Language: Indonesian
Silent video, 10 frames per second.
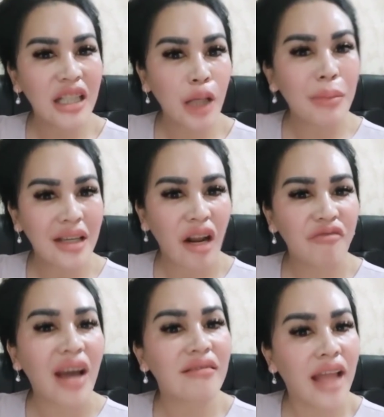Kita bicara
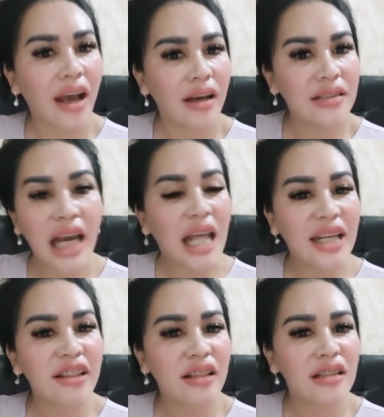fakta, jangan
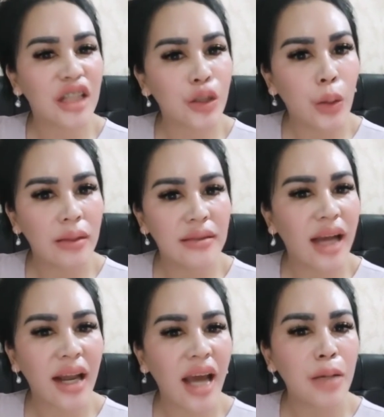ada yang tersinggung.
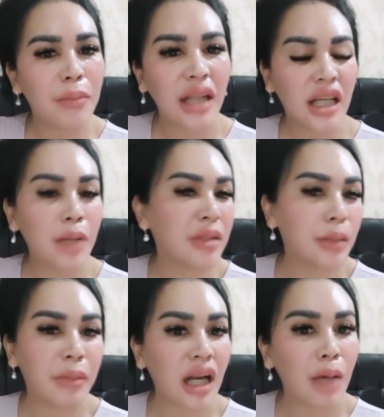Jangan ada merasa ini
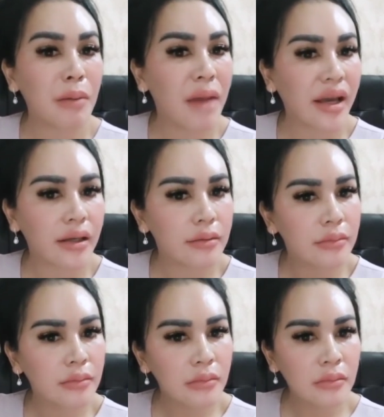pencemaran nama baik.
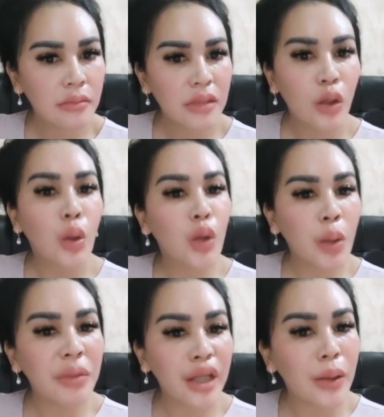
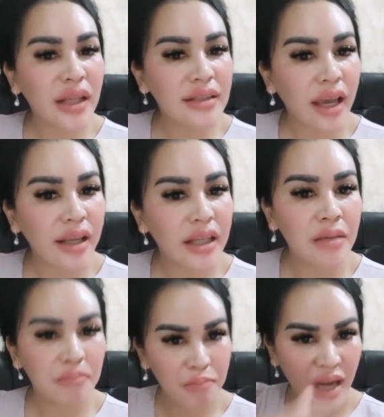Hukum di Indonesia ini
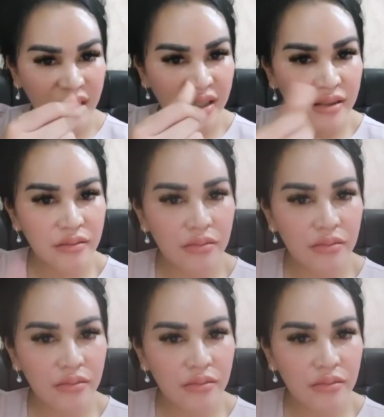money.